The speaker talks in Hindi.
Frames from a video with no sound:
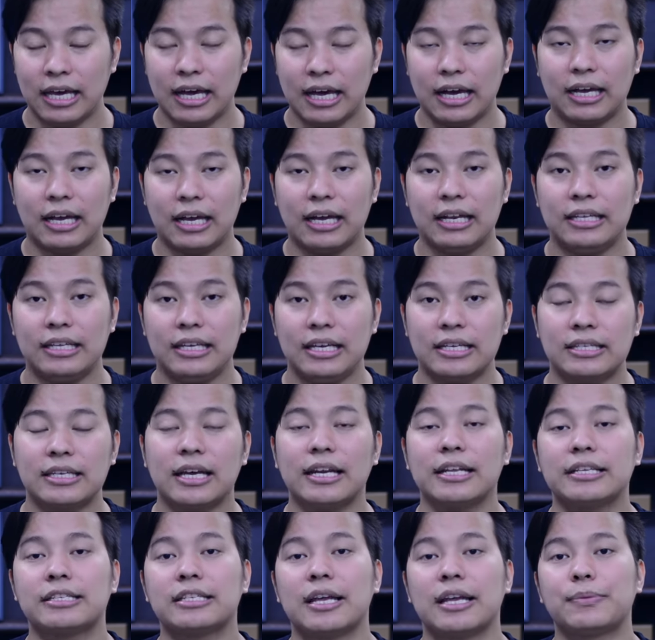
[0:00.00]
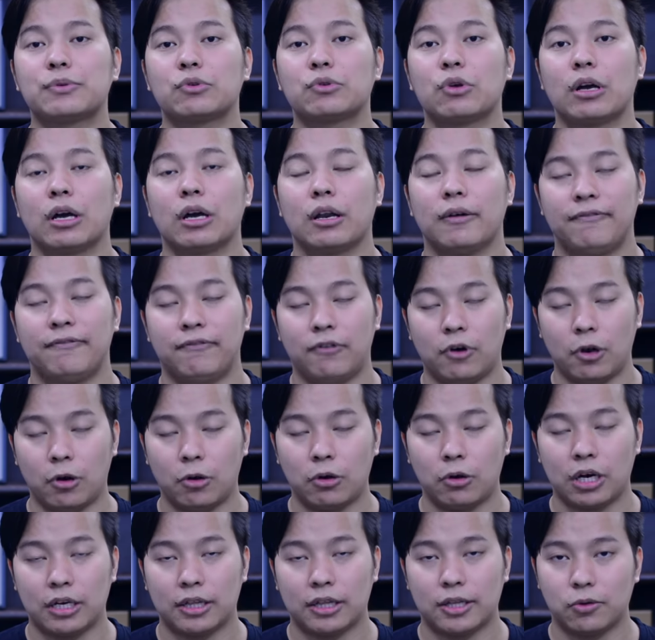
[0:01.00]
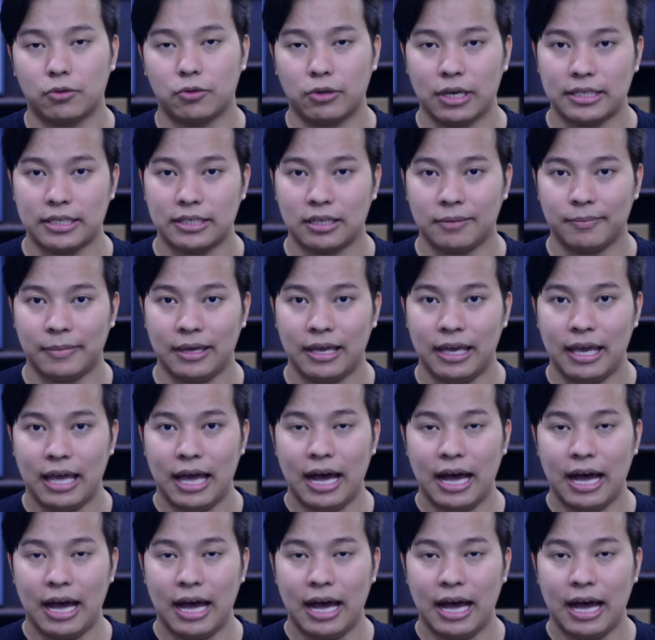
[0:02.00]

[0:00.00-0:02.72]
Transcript: अगर ये सारे स्टेप्स को अगर आप फॉलो करते हो तो ऐसे में